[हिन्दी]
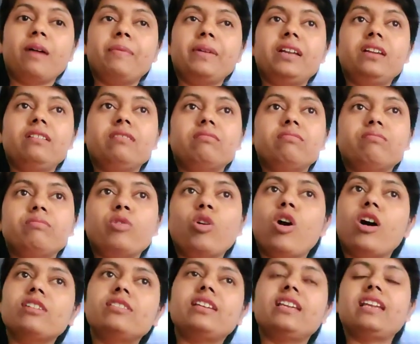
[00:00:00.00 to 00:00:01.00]
अभी
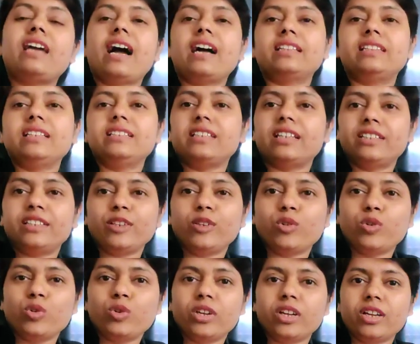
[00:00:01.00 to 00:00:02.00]
बहुत सारे आते जाते
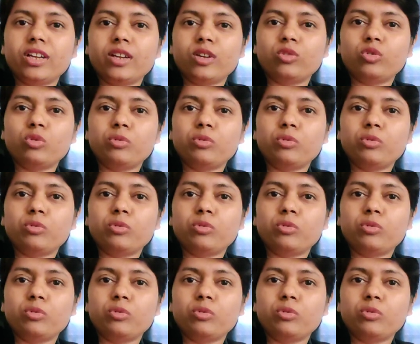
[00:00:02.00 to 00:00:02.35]
लोग हैं